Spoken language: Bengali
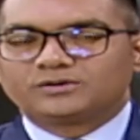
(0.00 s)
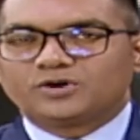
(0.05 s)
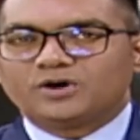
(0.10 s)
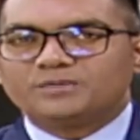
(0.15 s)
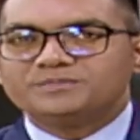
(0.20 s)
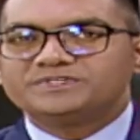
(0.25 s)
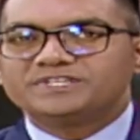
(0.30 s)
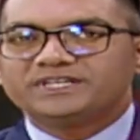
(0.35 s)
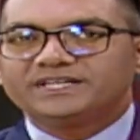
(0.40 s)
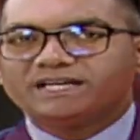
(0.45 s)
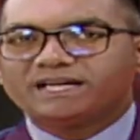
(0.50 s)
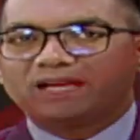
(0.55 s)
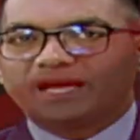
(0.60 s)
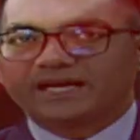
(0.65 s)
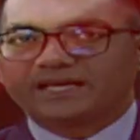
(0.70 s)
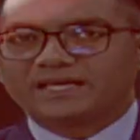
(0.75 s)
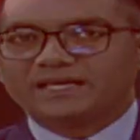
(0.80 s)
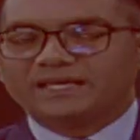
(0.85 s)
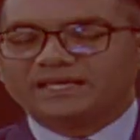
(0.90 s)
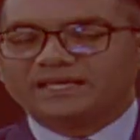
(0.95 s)
রমজানের
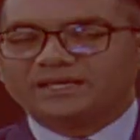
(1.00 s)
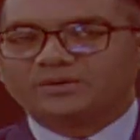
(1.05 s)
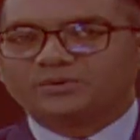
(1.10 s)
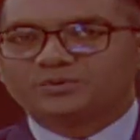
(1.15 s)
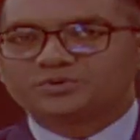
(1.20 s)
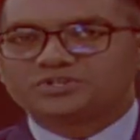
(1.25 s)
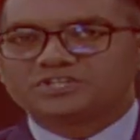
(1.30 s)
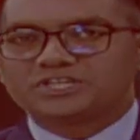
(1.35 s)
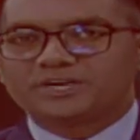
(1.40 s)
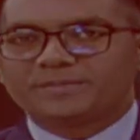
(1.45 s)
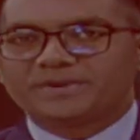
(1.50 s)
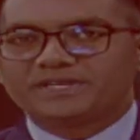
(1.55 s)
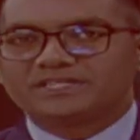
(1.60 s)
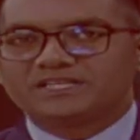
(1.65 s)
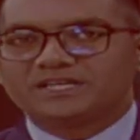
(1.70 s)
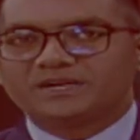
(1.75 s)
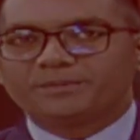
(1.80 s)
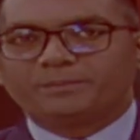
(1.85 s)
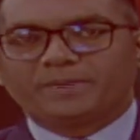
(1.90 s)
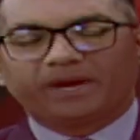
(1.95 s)
আগেই খুচরা
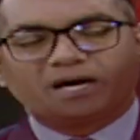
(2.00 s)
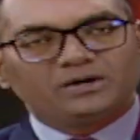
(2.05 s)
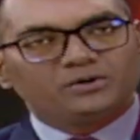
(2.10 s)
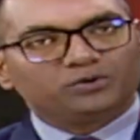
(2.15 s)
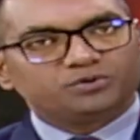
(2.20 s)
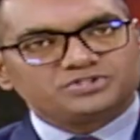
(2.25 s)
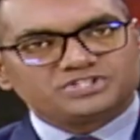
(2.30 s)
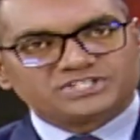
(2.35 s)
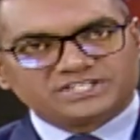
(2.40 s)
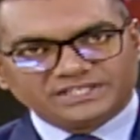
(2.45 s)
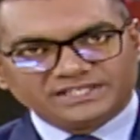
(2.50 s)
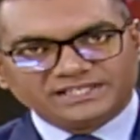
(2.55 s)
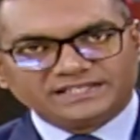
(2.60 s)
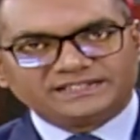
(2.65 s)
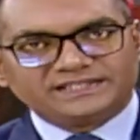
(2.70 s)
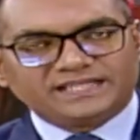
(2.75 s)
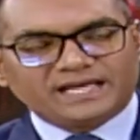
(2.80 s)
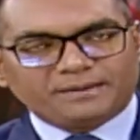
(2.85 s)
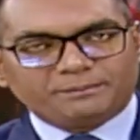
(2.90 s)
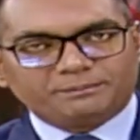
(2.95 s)
বাজারে বাড়ল
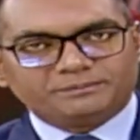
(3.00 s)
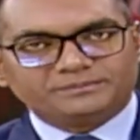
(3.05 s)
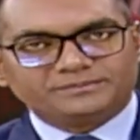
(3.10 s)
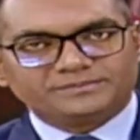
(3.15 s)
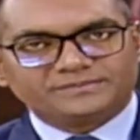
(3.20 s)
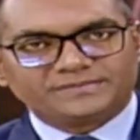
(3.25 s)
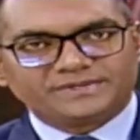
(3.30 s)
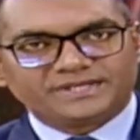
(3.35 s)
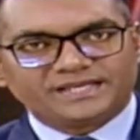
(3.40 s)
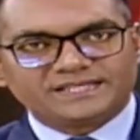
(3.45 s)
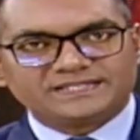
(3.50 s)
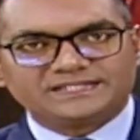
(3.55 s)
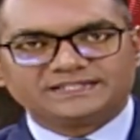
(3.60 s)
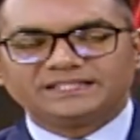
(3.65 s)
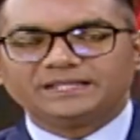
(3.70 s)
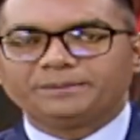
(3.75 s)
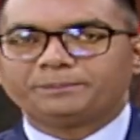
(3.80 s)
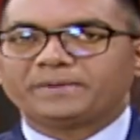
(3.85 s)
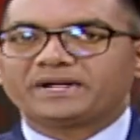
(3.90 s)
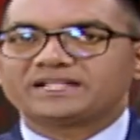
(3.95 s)
চিনির দাম
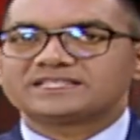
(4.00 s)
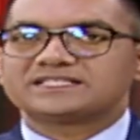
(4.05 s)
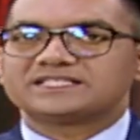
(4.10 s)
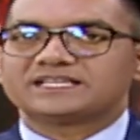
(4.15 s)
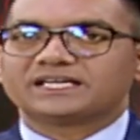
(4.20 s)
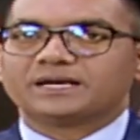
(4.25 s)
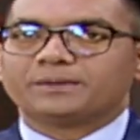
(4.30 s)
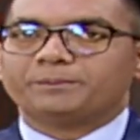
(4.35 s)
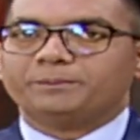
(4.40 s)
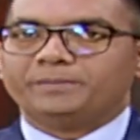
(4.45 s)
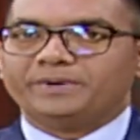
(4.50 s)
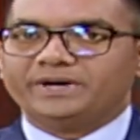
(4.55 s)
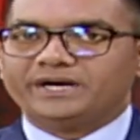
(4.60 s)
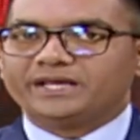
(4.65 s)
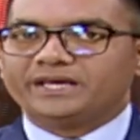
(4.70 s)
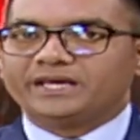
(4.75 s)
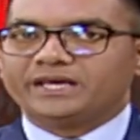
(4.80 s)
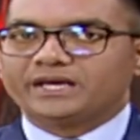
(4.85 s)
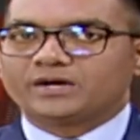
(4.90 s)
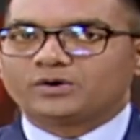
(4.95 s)
কেজিতে পাঁচ টাকা
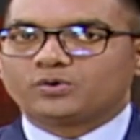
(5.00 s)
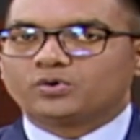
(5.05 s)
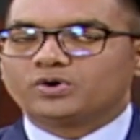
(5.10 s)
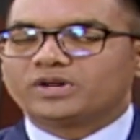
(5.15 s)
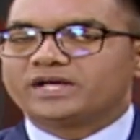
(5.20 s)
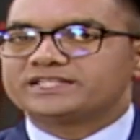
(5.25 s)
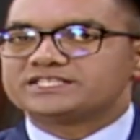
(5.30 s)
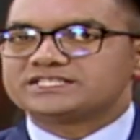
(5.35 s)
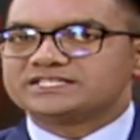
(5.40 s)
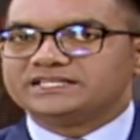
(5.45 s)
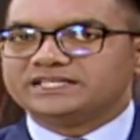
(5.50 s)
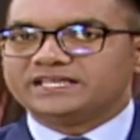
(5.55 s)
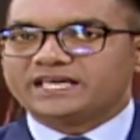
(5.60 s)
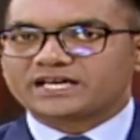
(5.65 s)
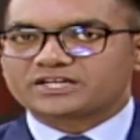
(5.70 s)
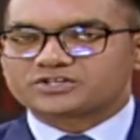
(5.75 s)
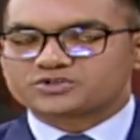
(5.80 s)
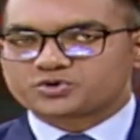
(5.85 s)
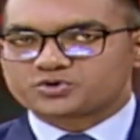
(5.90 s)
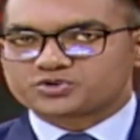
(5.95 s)
বেড়ে খোলা চিনি
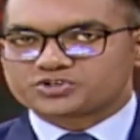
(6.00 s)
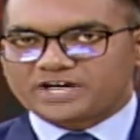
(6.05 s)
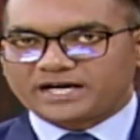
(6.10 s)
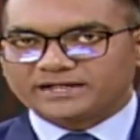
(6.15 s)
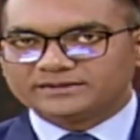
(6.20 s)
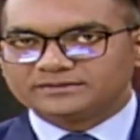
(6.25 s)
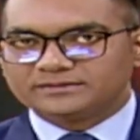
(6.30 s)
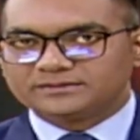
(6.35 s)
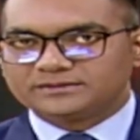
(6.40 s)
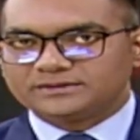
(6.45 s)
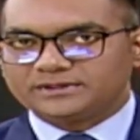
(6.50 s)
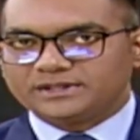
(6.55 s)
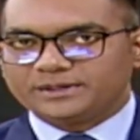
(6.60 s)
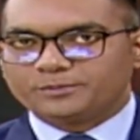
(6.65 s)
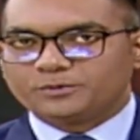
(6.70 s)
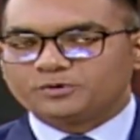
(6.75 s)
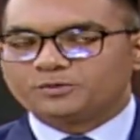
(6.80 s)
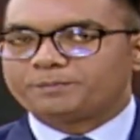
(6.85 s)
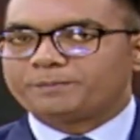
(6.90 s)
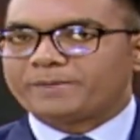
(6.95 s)
একশো সাত
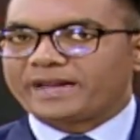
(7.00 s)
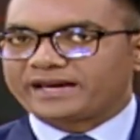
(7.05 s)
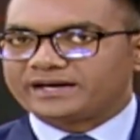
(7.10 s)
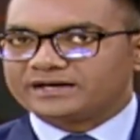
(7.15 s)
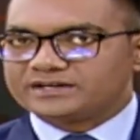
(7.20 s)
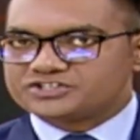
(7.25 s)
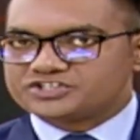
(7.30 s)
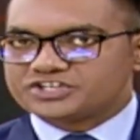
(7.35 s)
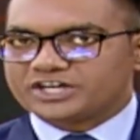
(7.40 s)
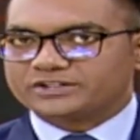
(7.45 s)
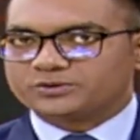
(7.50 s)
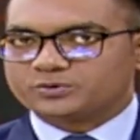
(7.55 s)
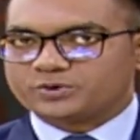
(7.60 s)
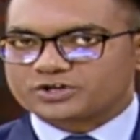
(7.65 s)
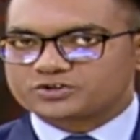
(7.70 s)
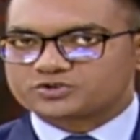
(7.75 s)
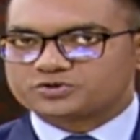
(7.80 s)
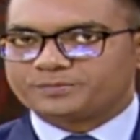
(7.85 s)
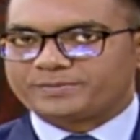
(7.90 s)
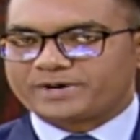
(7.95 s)
এবং প্যাকেটজাত
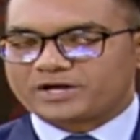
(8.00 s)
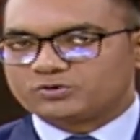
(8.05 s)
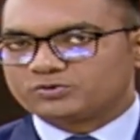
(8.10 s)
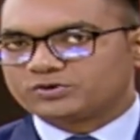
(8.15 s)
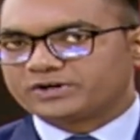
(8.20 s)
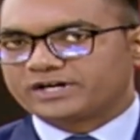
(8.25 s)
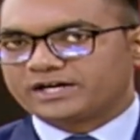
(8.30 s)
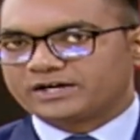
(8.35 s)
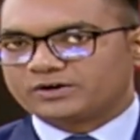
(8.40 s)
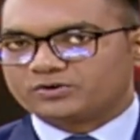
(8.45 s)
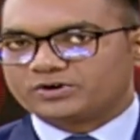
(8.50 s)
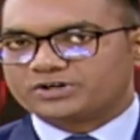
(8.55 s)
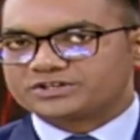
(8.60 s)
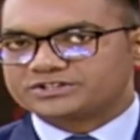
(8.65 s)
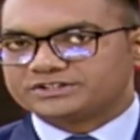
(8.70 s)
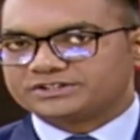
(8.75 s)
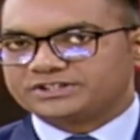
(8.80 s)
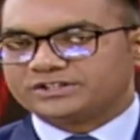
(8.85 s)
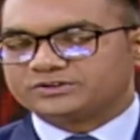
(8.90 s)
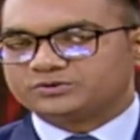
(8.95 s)
একশো বারো টাকা
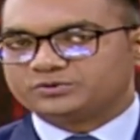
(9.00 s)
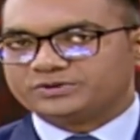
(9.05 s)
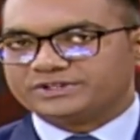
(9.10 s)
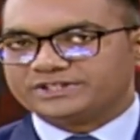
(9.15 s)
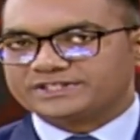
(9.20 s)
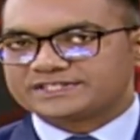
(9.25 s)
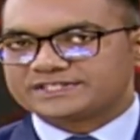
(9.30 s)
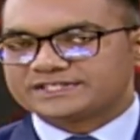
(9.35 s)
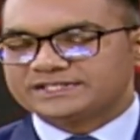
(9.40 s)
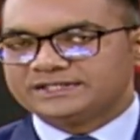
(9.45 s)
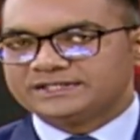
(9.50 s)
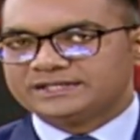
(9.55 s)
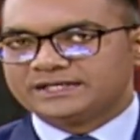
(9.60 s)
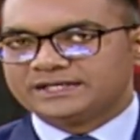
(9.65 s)
করার সিদ্ধান্ত নিয়েছে